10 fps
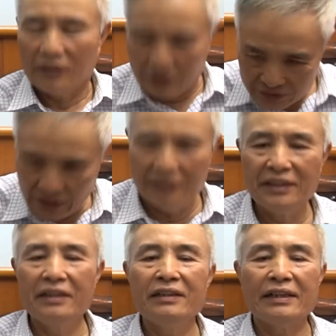dân
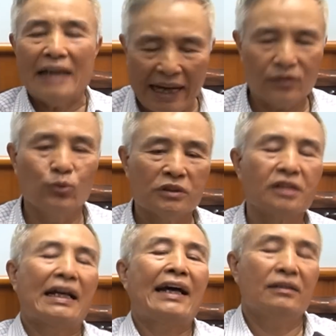đi đến đấy ai cũng
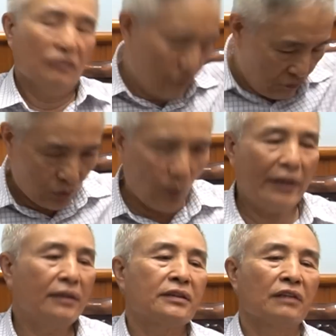dừng lại
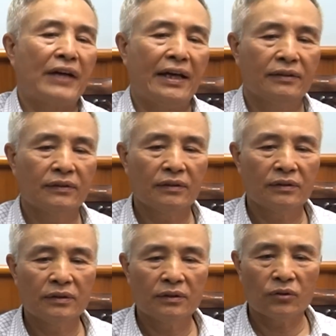quay trở về,
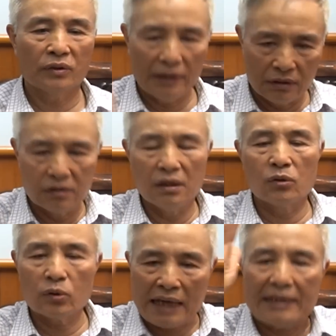còn đây lực lượng
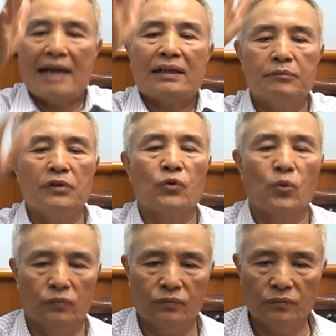quốc gia đang làm nhiệm vụ.
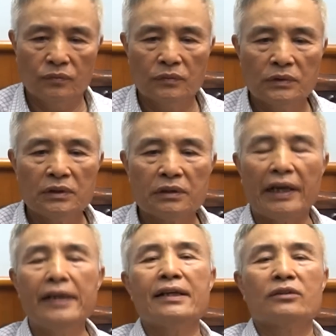
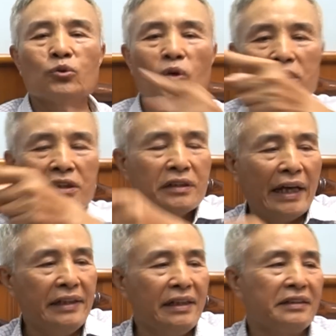Thế là chúng tôi cứ
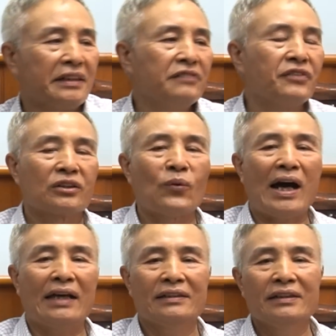thế yên chí vượt
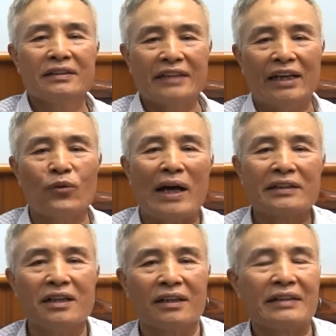qua, chạy qua
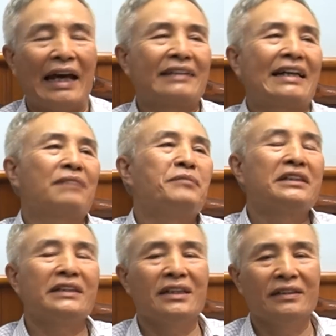đường để sang bên
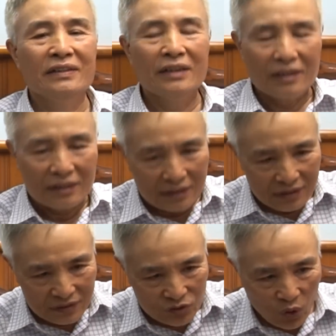kia,
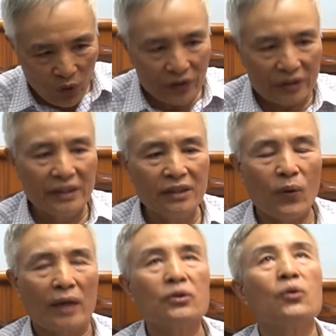rồi đi
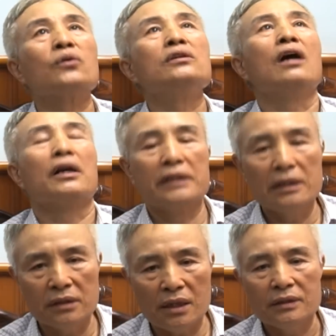khoảng độ nửa
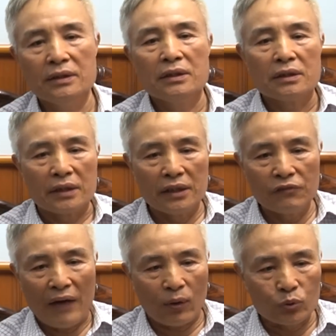tiếng nữa thì
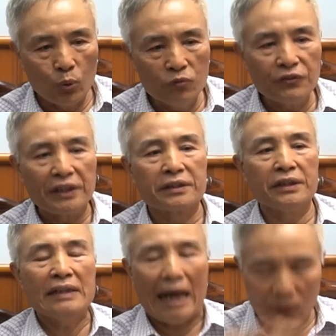vào đúng vị
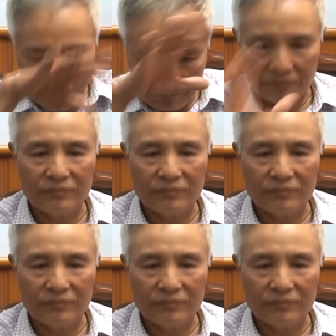trí đào hầm,